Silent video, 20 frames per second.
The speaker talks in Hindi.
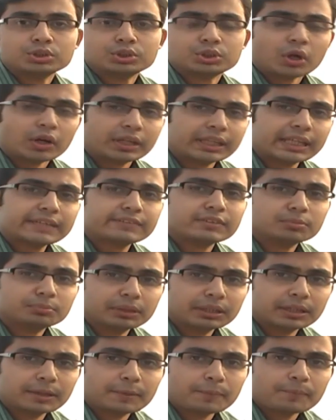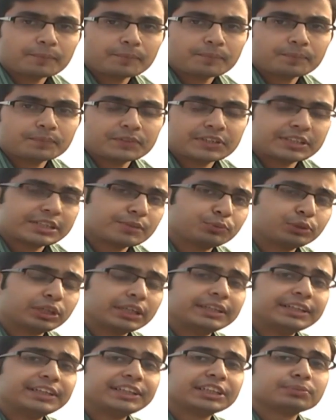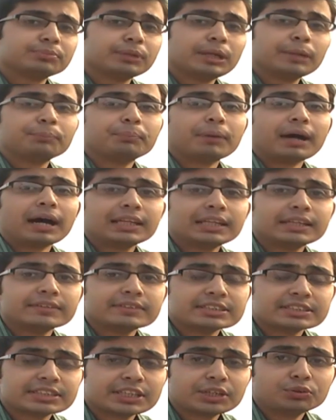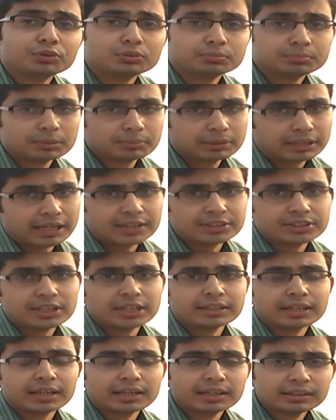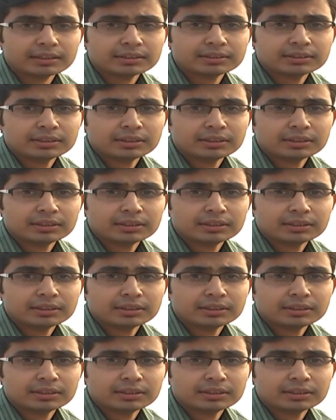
14 नवंबर जिसे पूरे देश में बाल दिवस के रूप में मनाया जाता है